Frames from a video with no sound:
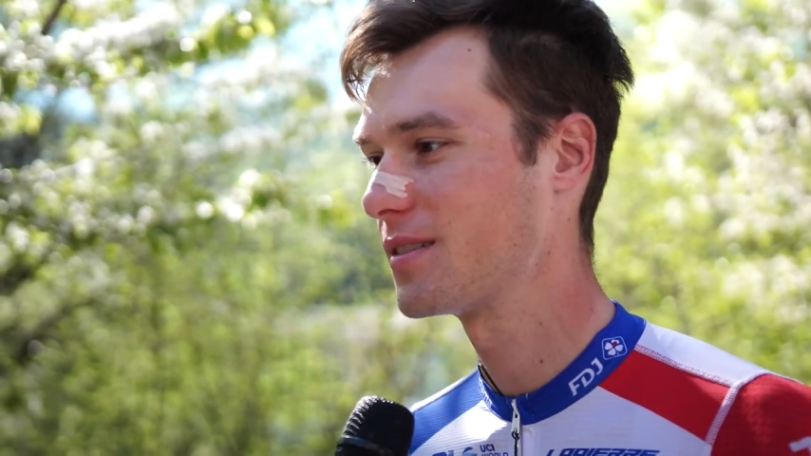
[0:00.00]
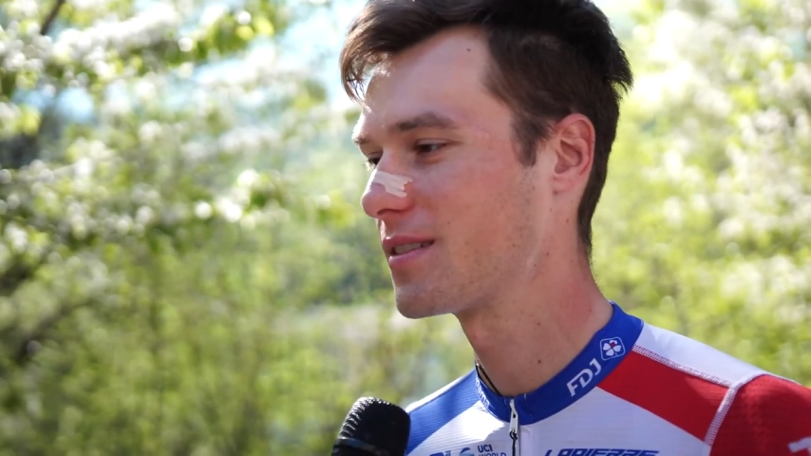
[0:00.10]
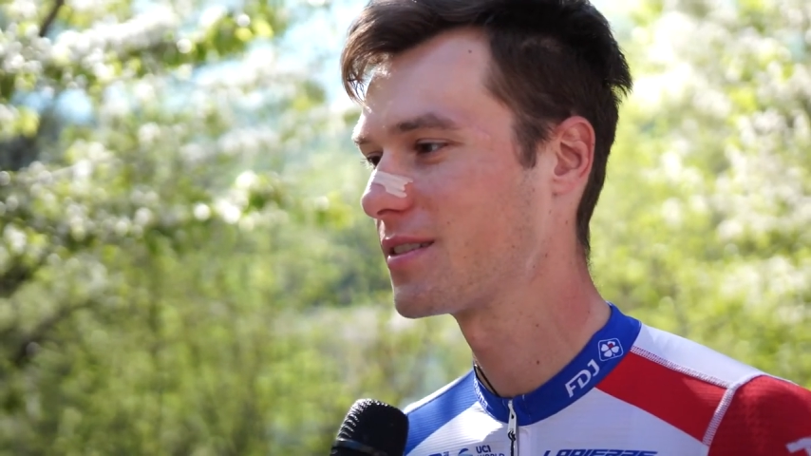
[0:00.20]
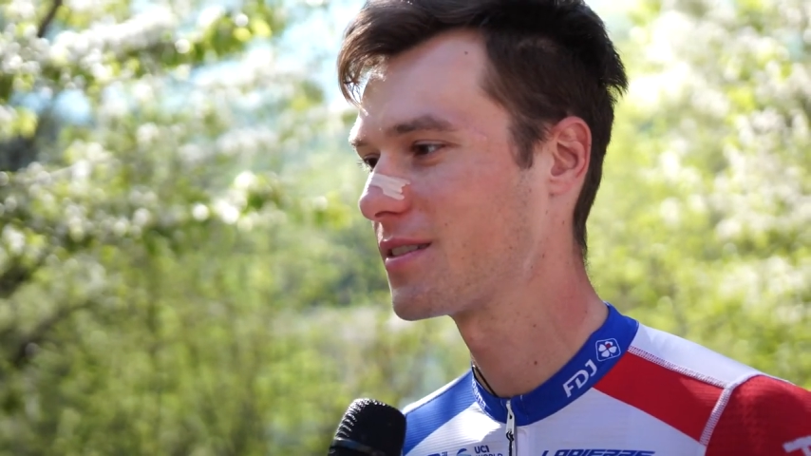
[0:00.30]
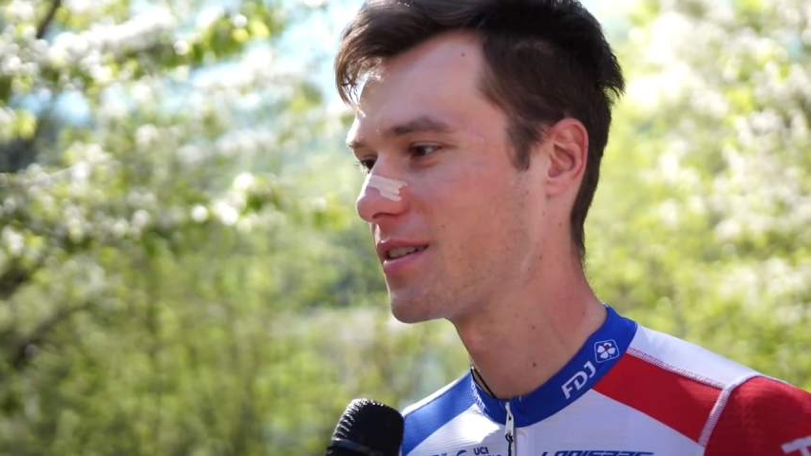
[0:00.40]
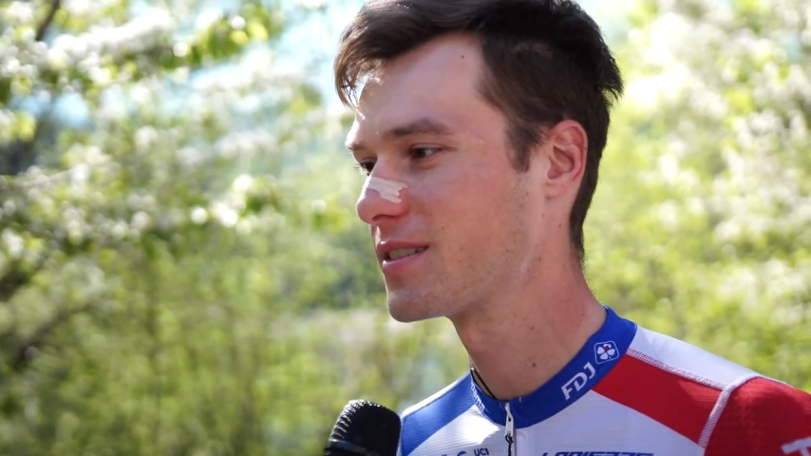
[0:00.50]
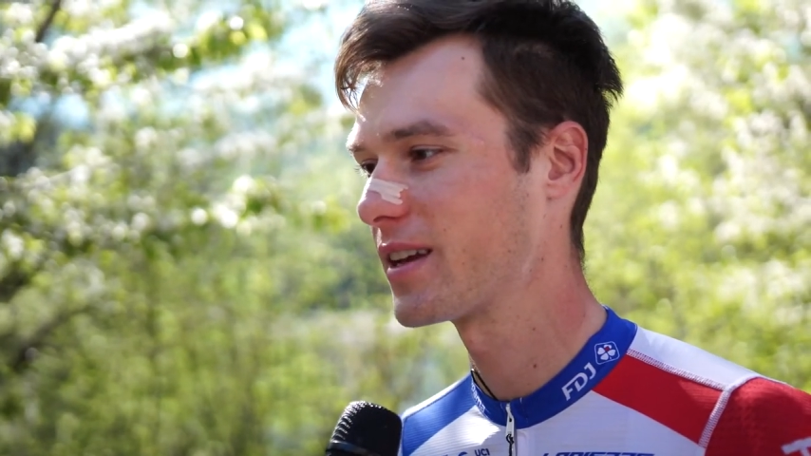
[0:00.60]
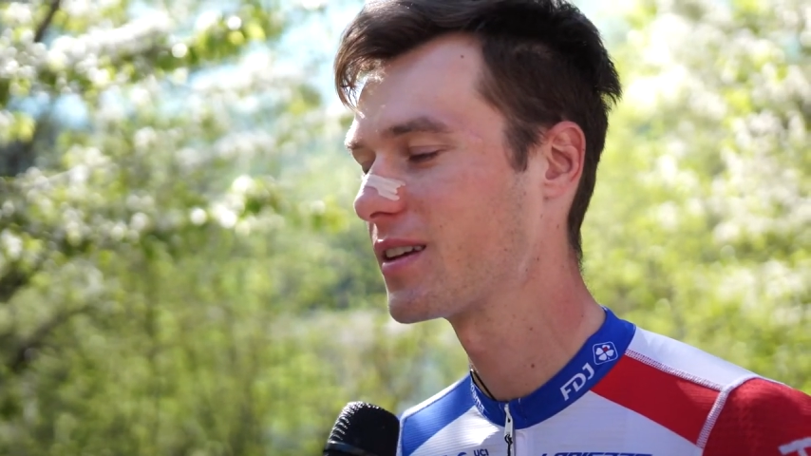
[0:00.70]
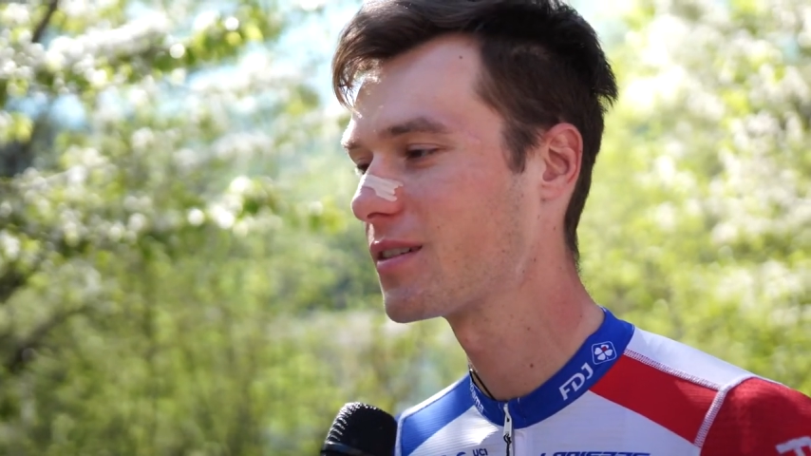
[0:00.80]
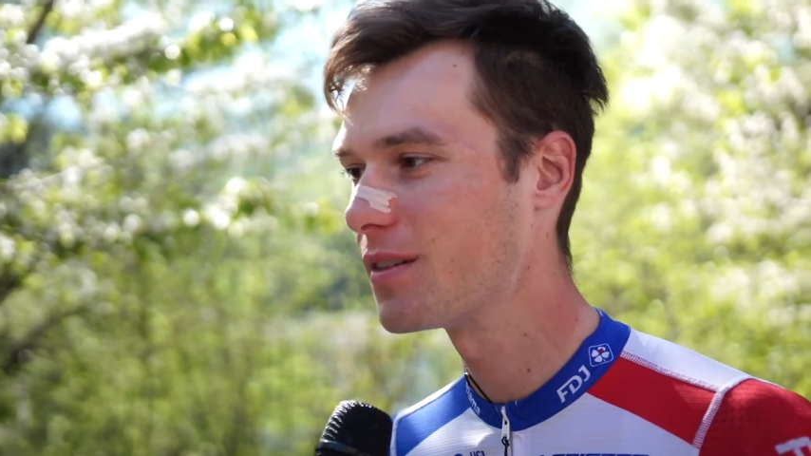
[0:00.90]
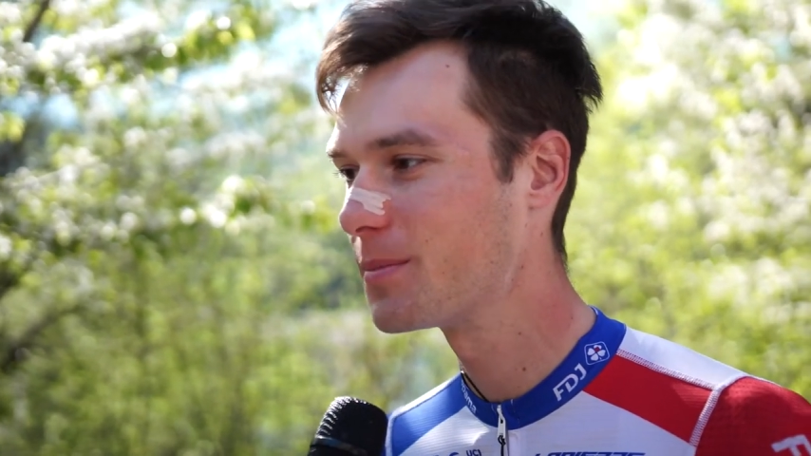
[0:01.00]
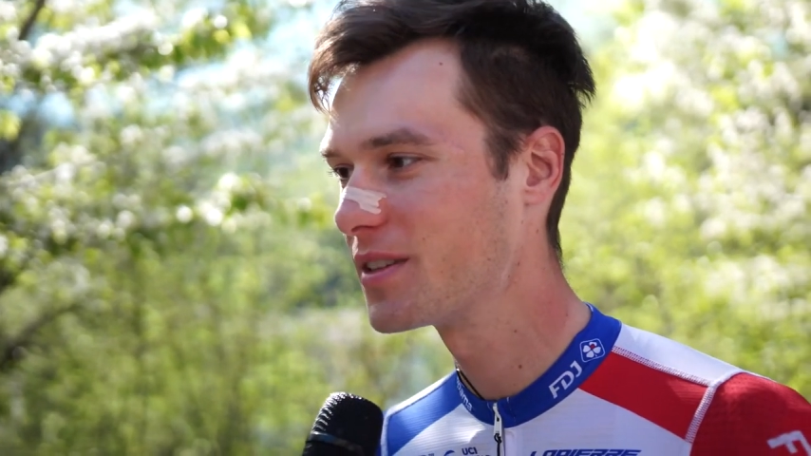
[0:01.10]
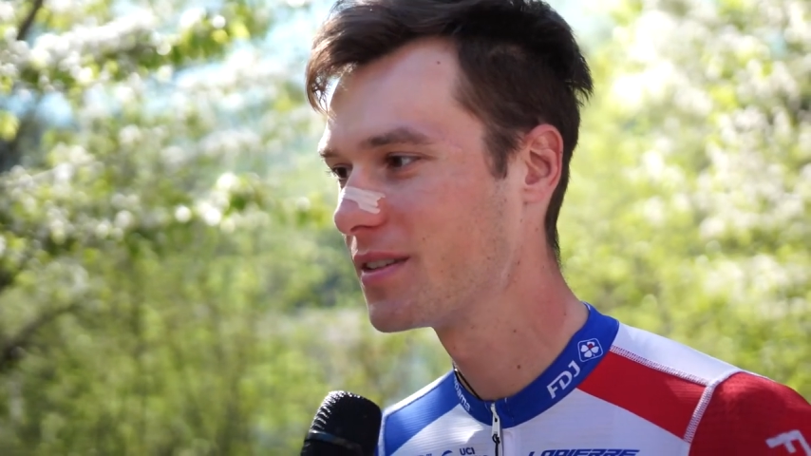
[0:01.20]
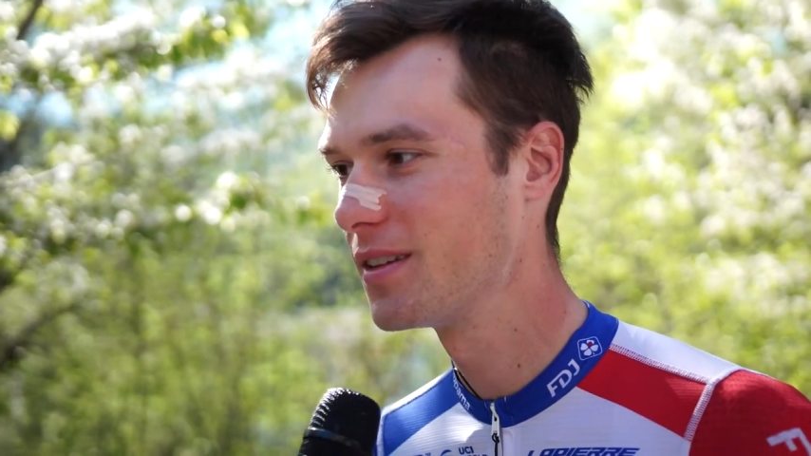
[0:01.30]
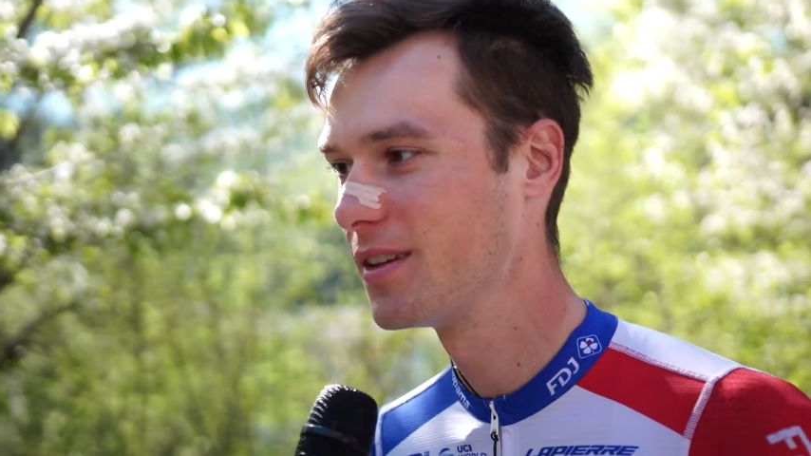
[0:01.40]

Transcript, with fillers: internationales Rennen gefahren bin.